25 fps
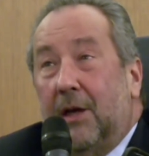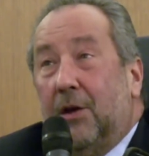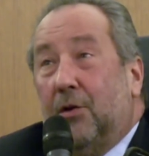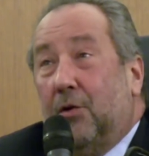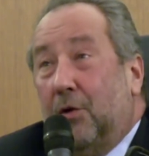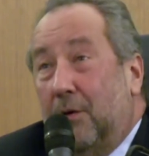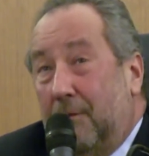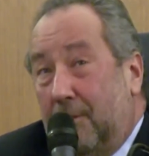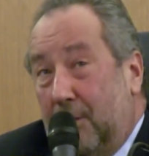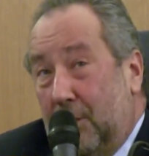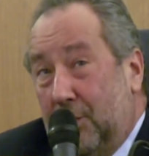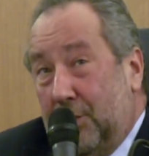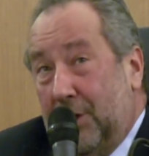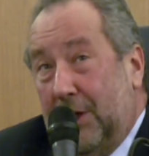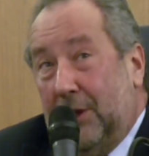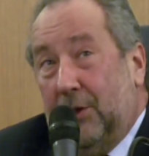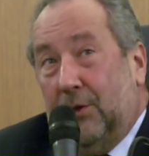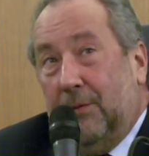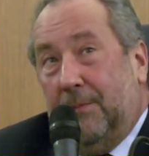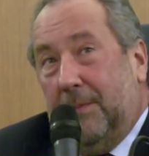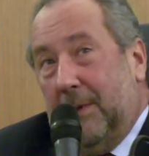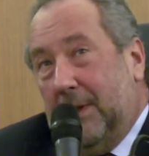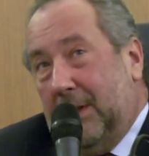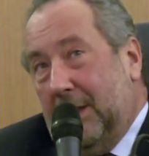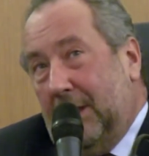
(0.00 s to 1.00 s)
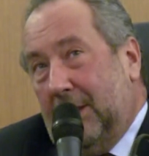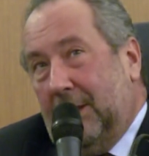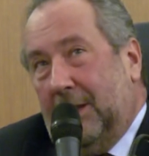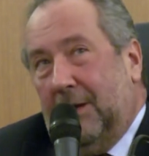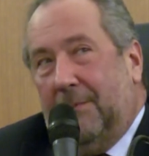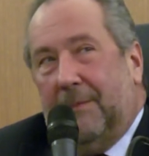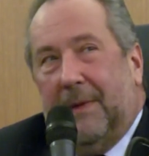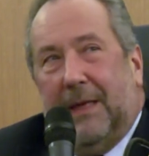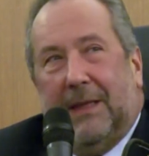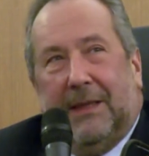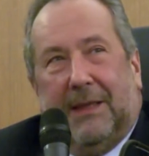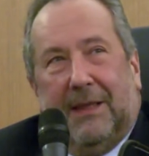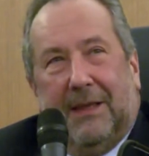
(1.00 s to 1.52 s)
coinvolgendo
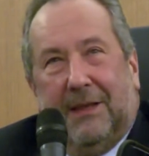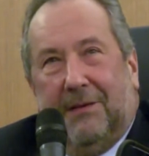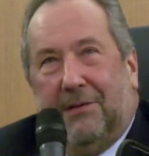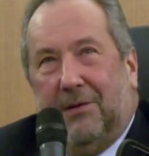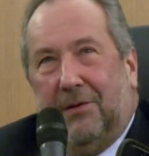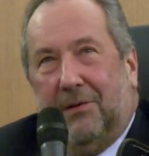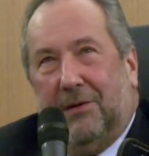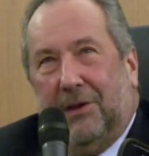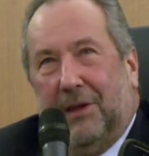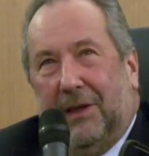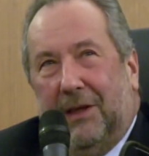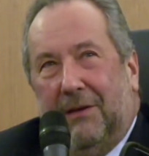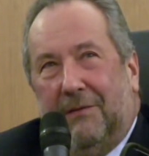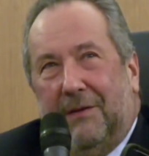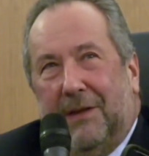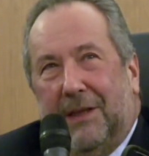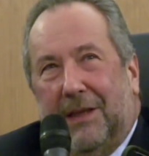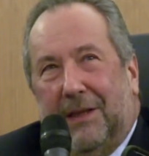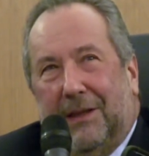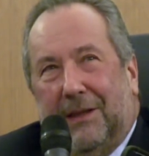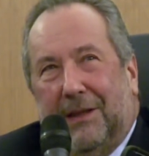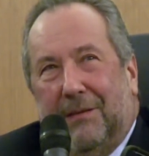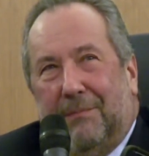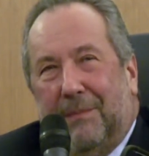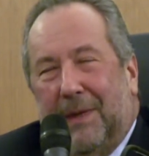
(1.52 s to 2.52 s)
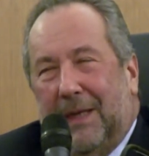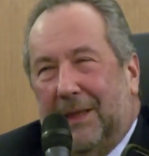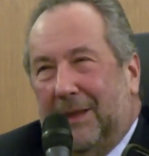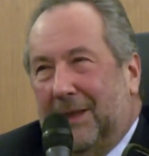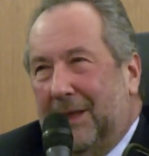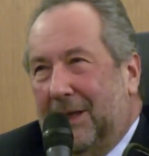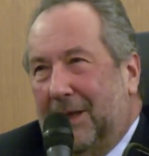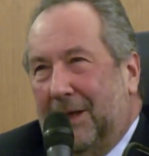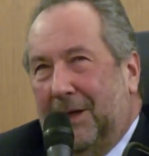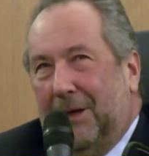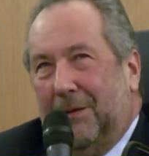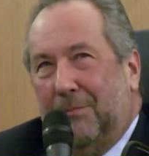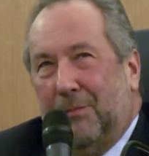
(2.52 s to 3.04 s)
pesantemente, cosa che evidentemente
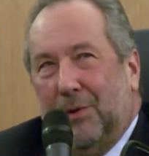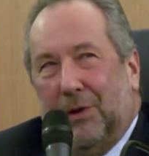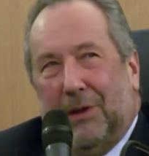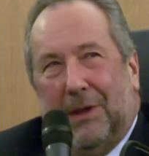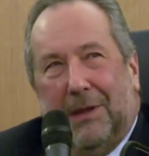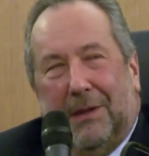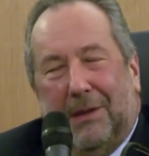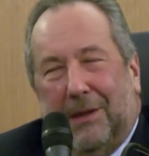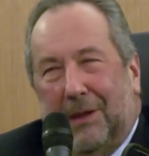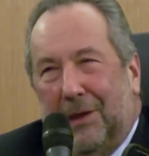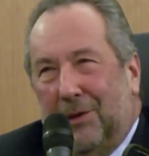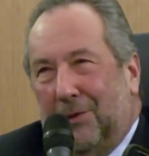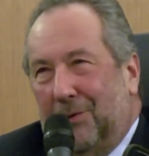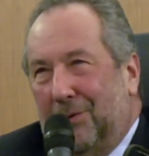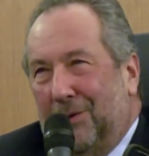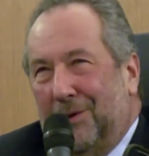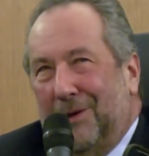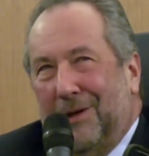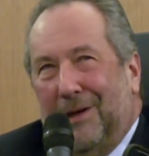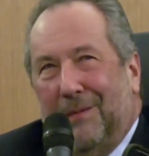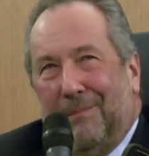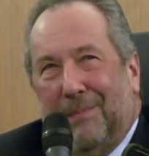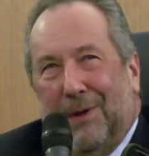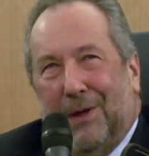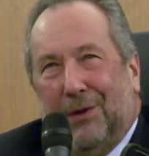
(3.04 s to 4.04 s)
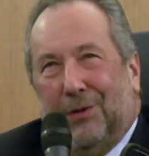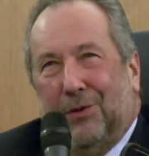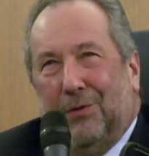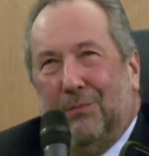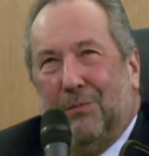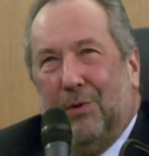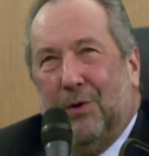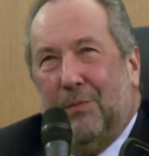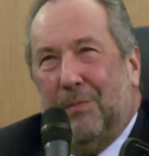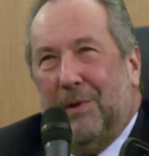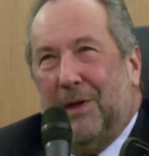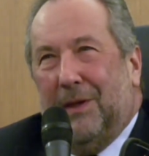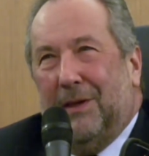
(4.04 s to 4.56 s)
era nel mio destino, il reparto
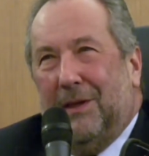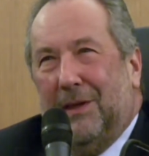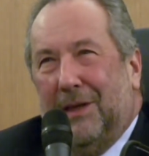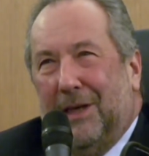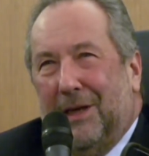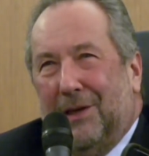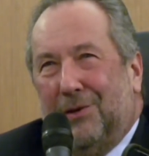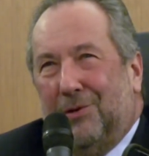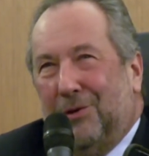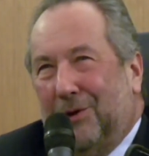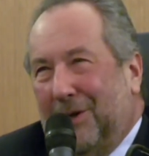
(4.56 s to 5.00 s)
mobile di Reggio